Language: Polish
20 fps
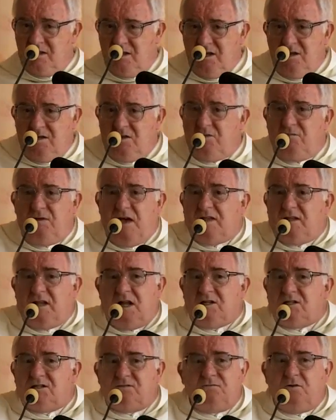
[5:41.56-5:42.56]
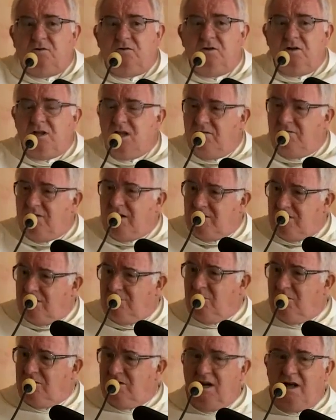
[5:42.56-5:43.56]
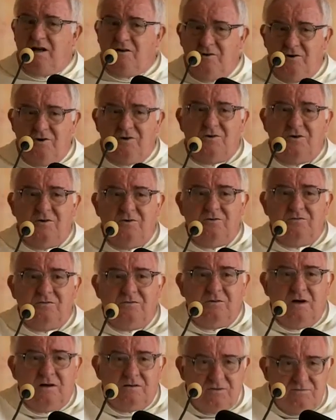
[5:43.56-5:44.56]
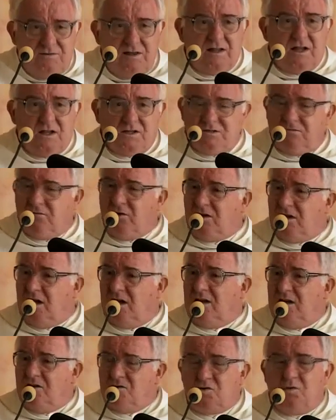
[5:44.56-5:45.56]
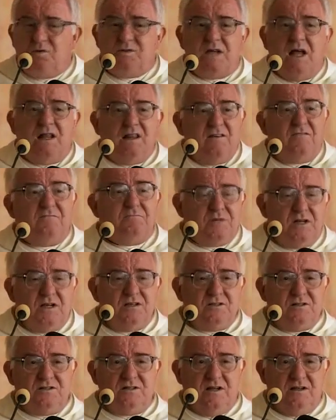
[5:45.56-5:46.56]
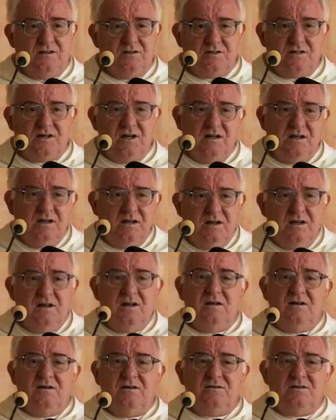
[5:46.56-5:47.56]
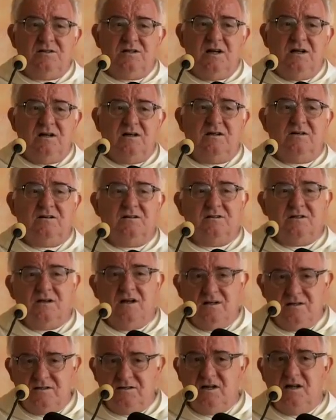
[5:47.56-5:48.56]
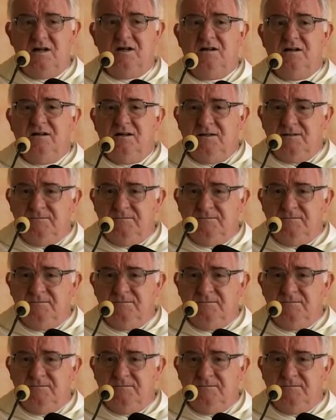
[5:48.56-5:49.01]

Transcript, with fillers: I świadectwo, no nie wiadomo dla kogo, świadectwo takie rzucane w przestrzeń, że, że, że, że